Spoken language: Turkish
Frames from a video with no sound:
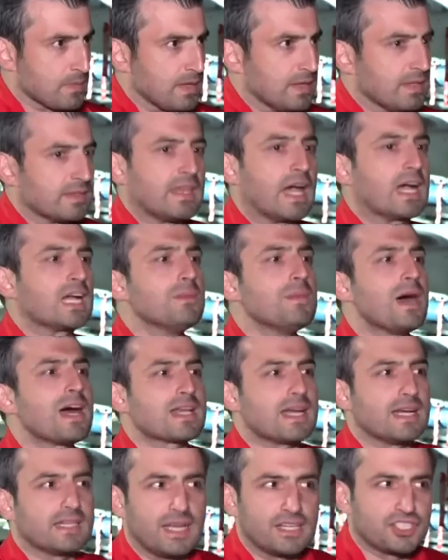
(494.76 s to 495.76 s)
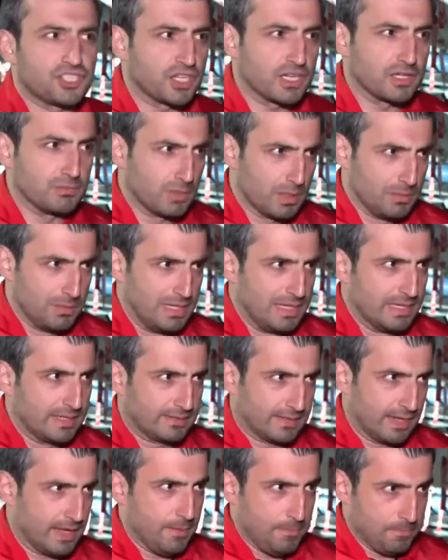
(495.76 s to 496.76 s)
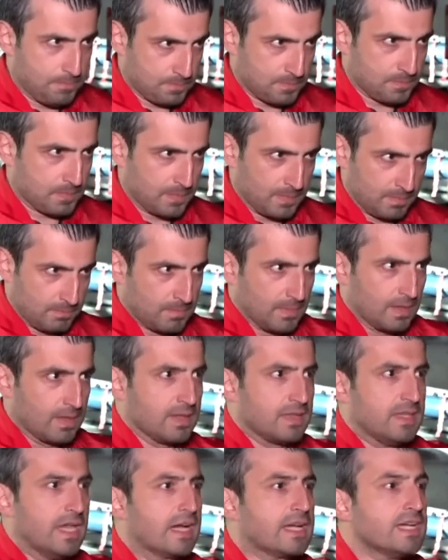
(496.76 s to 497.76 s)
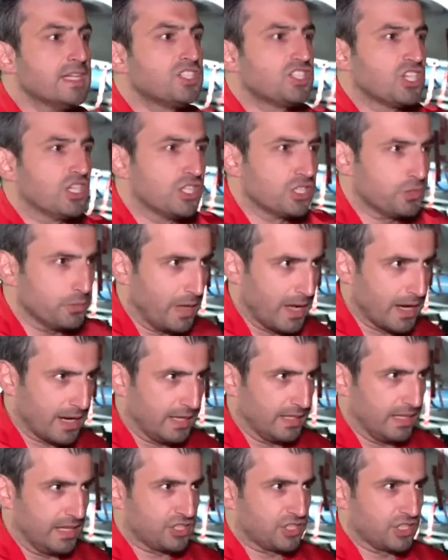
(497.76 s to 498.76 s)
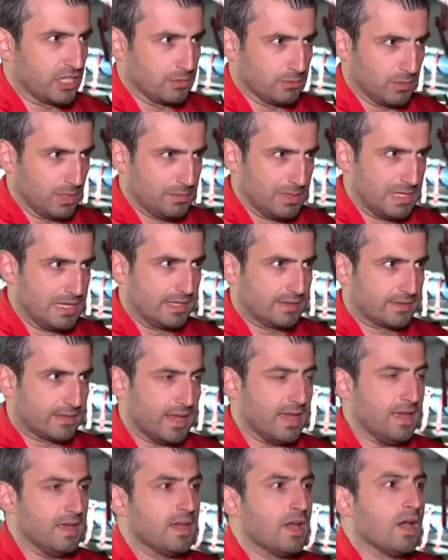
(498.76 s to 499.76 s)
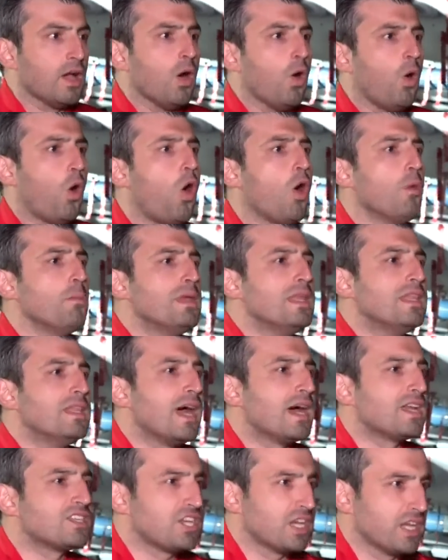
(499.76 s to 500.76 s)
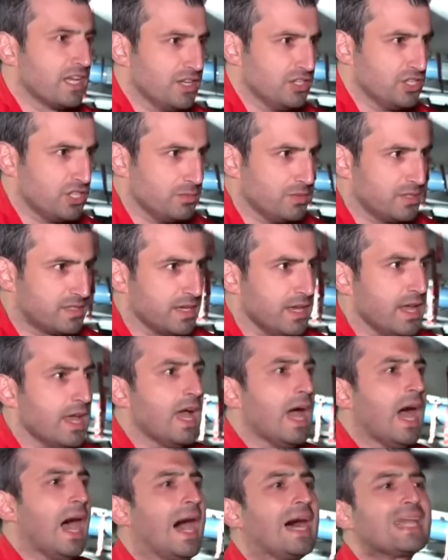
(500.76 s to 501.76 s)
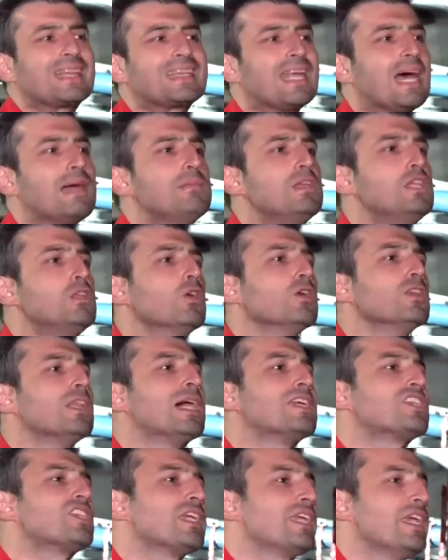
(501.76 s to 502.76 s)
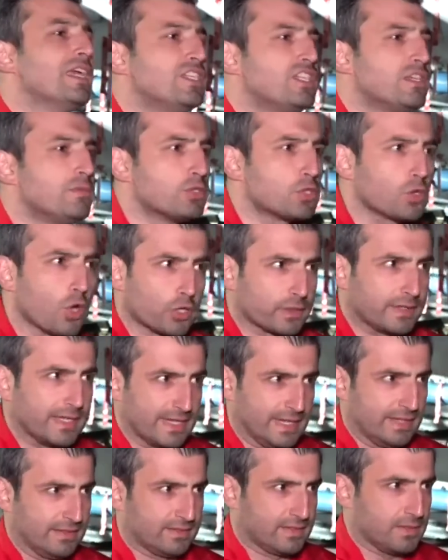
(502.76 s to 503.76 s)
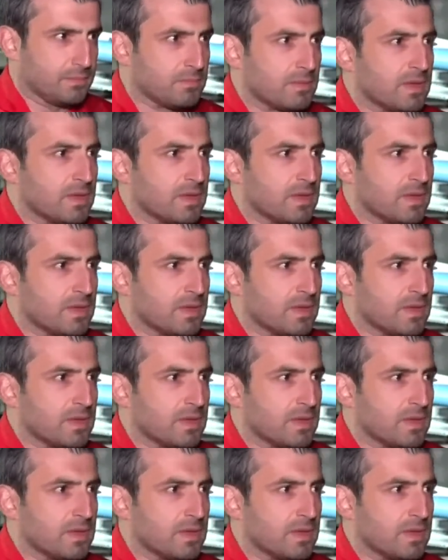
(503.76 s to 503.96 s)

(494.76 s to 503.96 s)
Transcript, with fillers: takım arkadaşlarımla birlikte, yakın çalışma arkadaşlarımla birlikte on binlerce gencimizi hatta milyonlarca gencimizi ortak ettim.